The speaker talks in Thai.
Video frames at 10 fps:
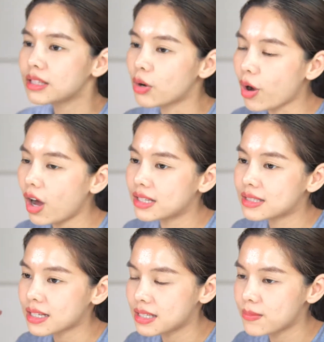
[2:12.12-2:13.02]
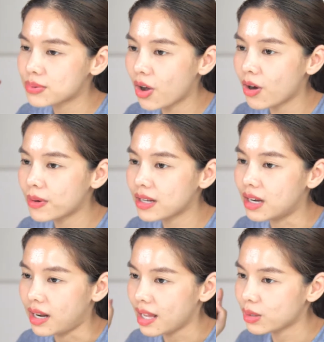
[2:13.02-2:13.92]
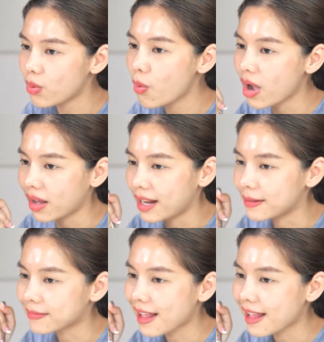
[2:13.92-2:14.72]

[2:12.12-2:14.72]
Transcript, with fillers: เดี๋ยวก่อนจะชิมซอสมะเขือเทศต้องคู่กับอะไร